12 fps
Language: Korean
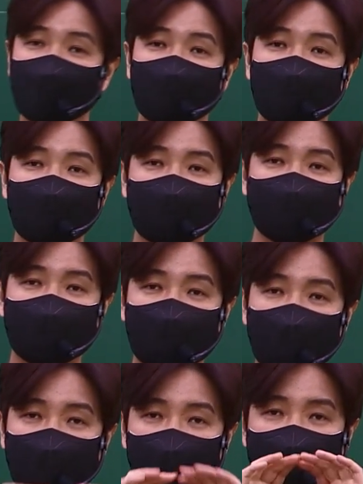이
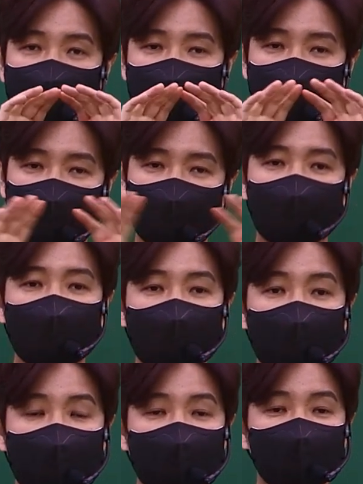작품에서 보기박스로 이런
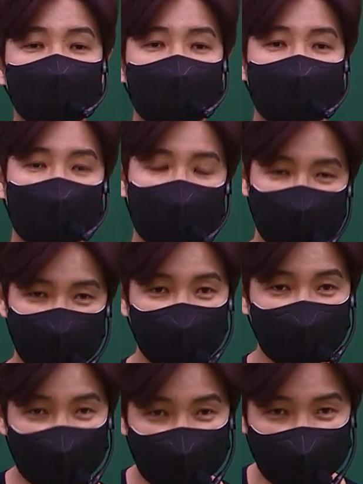것들이 출제될
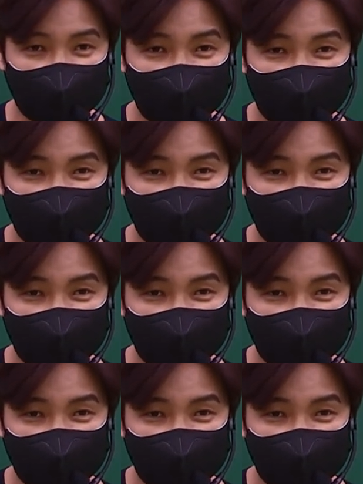가능성이 있다.